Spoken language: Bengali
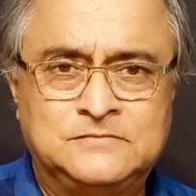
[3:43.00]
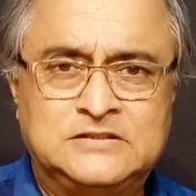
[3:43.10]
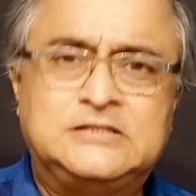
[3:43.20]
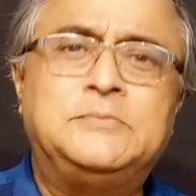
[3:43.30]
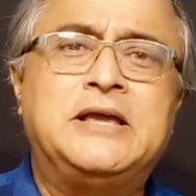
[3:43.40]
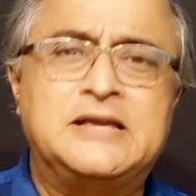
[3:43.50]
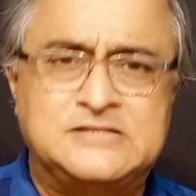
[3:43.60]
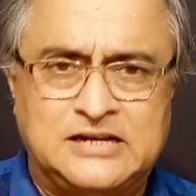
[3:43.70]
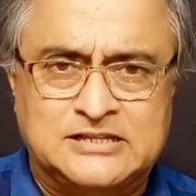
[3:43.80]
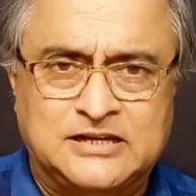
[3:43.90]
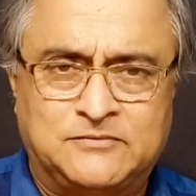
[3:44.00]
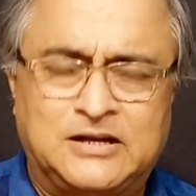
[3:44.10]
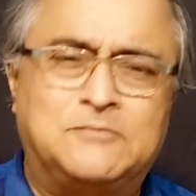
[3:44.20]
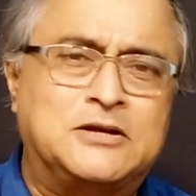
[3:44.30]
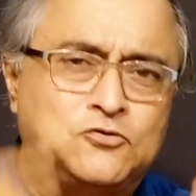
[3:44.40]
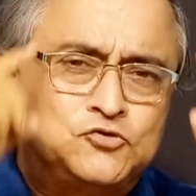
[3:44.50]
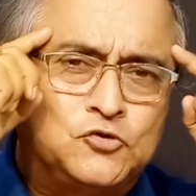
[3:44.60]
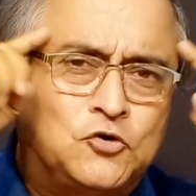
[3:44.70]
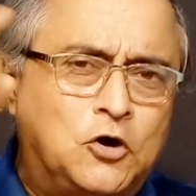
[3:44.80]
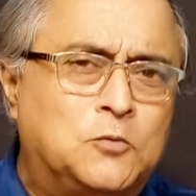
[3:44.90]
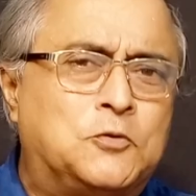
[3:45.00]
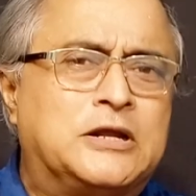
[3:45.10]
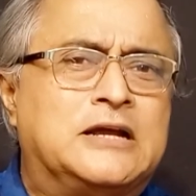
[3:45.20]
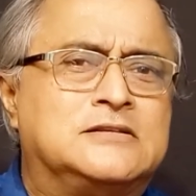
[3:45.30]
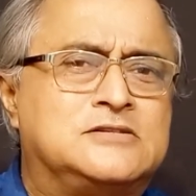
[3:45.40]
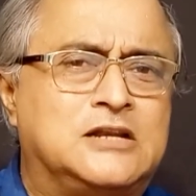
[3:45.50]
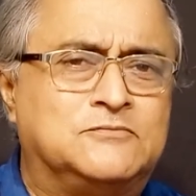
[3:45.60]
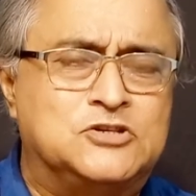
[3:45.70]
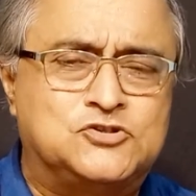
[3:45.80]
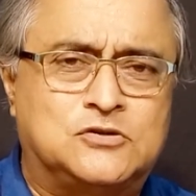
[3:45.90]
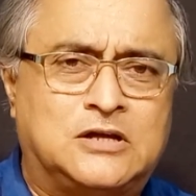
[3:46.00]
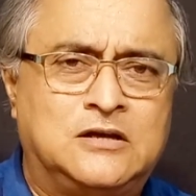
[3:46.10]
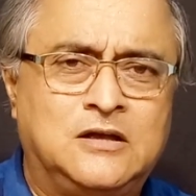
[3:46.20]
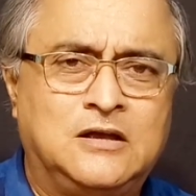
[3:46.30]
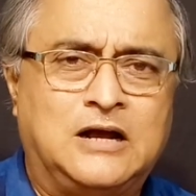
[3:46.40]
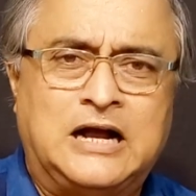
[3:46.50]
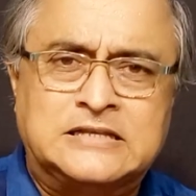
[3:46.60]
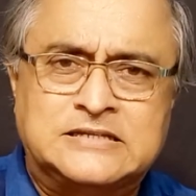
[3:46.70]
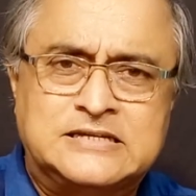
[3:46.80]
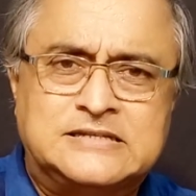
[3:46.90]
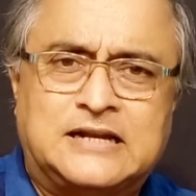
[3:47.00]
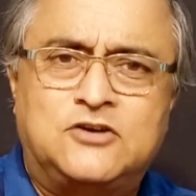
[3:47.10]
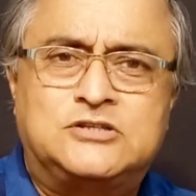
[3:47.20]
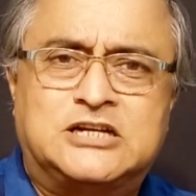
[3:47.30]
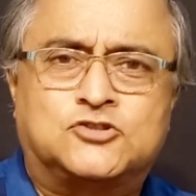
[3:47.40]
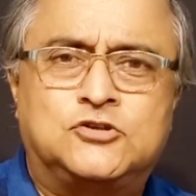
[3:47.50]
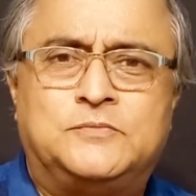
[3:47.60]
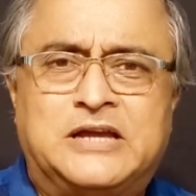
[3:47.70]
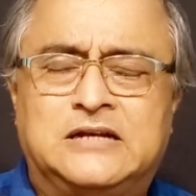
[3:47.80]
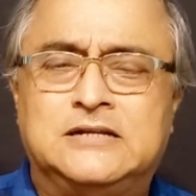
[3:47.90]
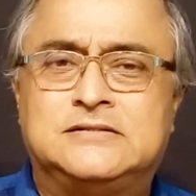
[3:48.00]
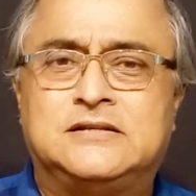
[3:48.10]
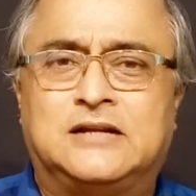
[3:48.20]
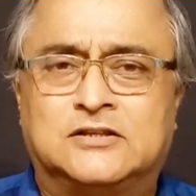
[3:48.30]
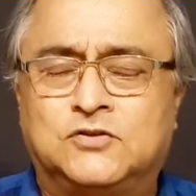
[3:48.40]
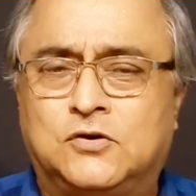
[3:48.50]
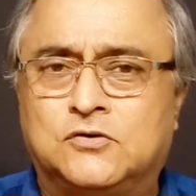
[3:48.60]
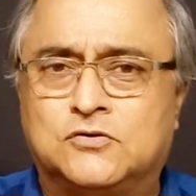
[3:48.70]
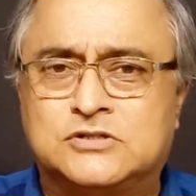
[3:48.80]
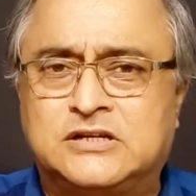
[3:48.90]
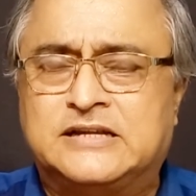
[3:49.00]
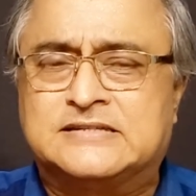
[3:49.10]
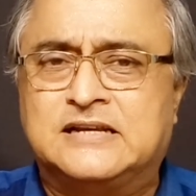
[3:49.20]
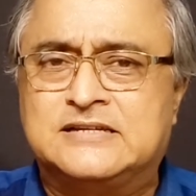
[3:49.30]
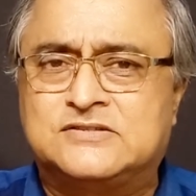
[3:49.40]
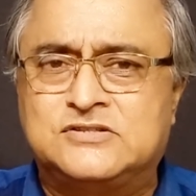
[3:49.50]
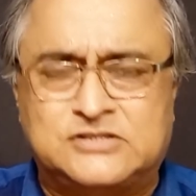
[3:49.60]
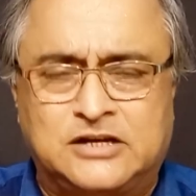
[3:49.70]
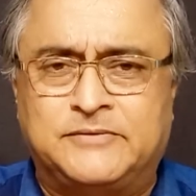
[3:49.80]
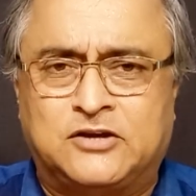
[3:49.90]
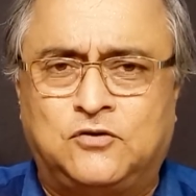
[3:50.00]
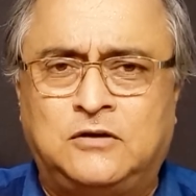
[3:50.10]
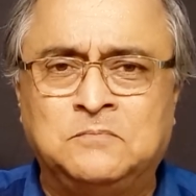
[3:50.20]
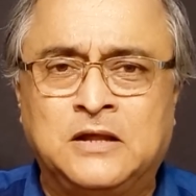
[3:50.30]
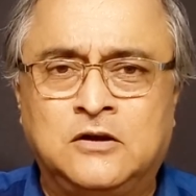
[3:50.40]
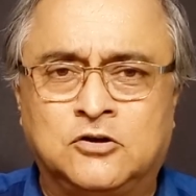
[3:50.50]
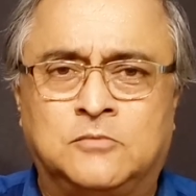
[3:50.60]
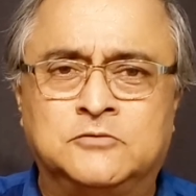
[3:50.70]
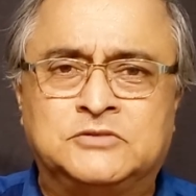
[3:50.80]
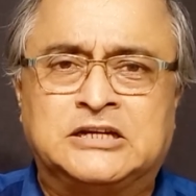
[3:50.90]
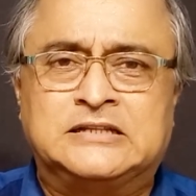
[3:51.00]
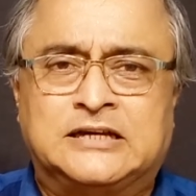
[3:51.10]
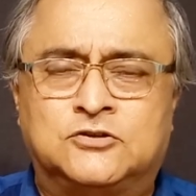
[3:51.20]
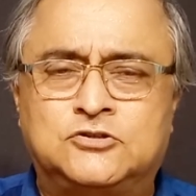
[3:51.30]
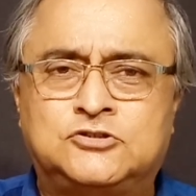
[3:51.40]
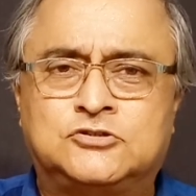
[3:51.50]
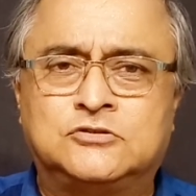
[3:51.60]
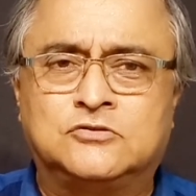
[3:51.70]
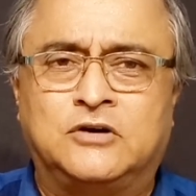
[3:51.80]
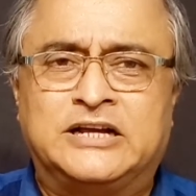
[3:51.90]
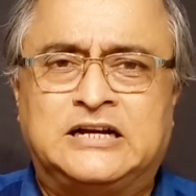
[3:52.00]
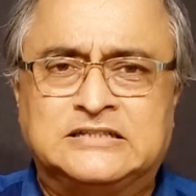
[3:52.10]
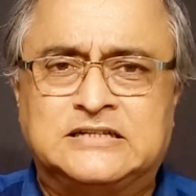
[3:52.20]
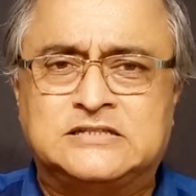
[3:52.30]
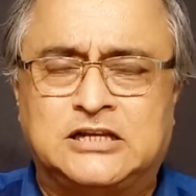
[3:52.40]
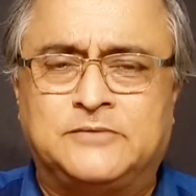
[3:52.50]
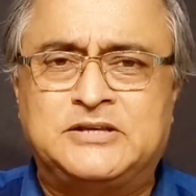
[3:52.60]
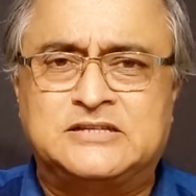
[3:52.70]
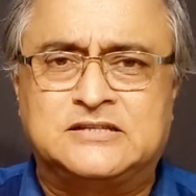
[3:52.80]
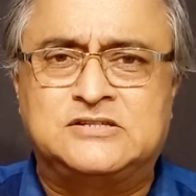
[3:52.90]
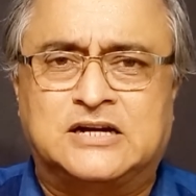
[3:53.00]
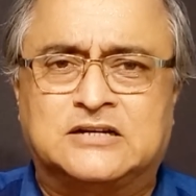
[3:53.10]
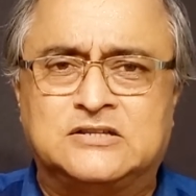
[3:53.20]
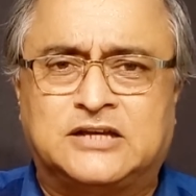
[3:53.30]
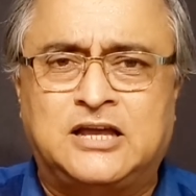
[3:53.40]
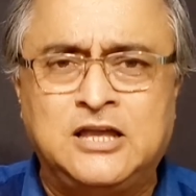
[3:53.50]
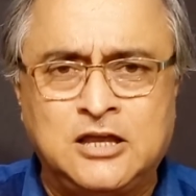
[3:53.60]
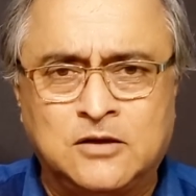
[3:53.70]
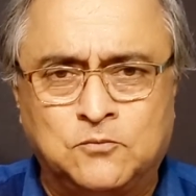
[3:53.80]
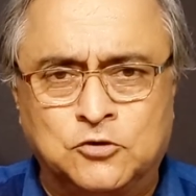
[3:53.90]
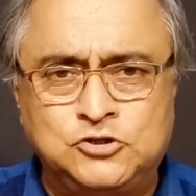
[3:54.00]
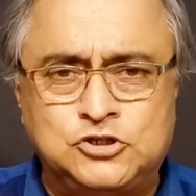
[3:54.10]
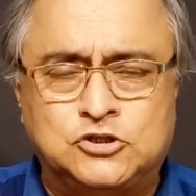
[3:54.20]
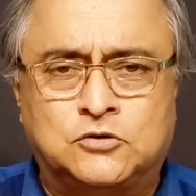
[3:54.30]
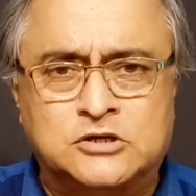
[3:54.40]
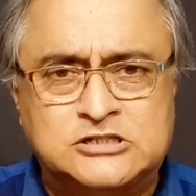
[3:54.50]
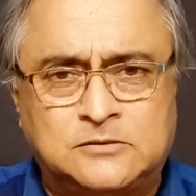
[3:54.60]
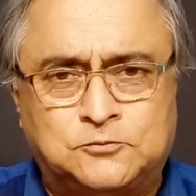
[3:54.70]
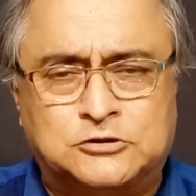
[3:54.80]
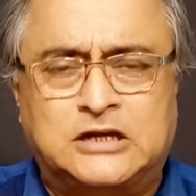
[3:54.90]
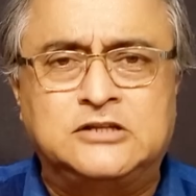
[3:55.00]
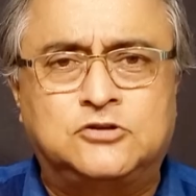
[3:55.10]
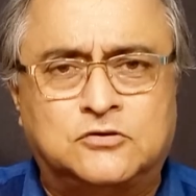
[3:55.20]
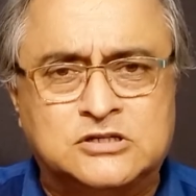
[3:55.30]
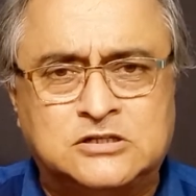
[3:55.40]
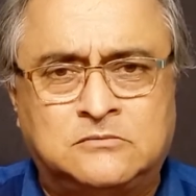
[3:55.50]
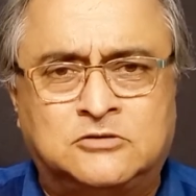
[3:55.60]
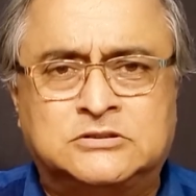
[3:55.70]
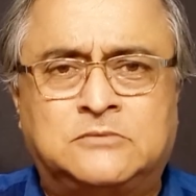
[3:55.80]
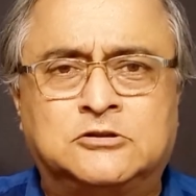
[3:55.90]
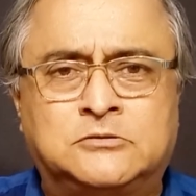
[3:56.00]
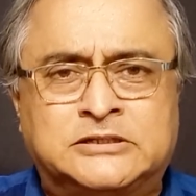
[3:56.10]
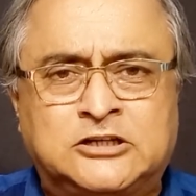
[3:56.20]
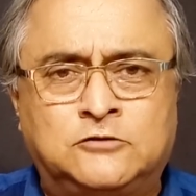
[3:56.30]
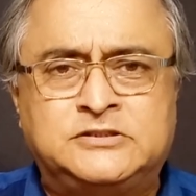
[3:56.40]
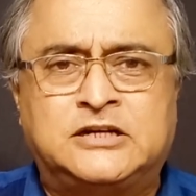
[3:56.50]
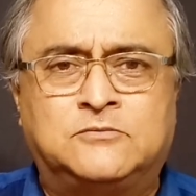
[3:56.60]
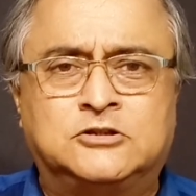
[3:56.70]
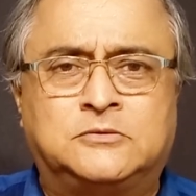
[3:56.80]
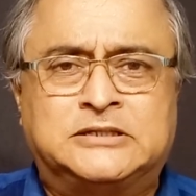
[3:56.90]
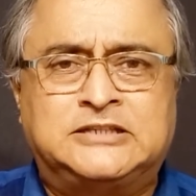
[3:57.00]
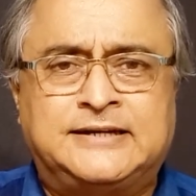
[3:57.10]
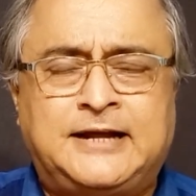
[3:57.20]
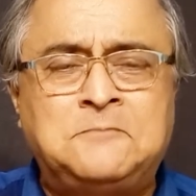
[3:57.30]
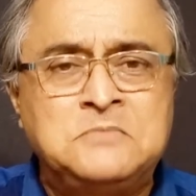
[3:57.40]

সিবিআই জেলে থাকবেন আমরা শুধু কল্পনায় আনছিলাম দৃশ্যটা আজকে যারা ওই চারশো বিয়াল্লিশ দিন আন্দোলন করছেন এসএলএসটির ছেলেমেয়েগুলো নবম থেকে দ্বাদশ কয়েক হাজার ছেলেমেয়ে যাদের চাকরি থেকে বঞ্চিত করেছেন প্রতারিত করেছেন মমতা বন্দ্যোপাধ্যায় অভিষেক বন্দ্যোপাধ্যায়েরা